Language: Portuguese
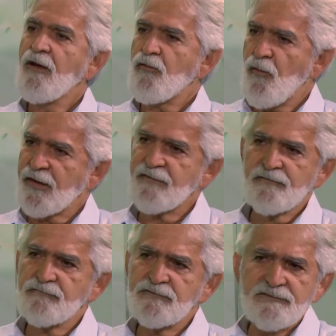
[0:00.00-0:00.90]
com a
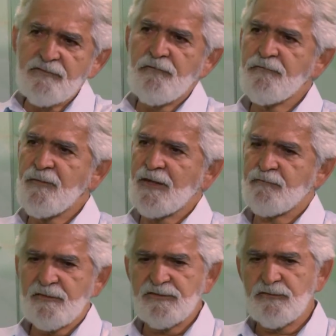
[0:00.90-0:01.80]
questão de desenvolvimento,
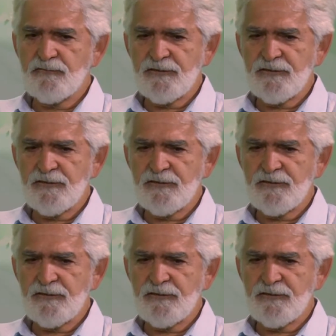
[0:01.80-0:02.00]
porque se eu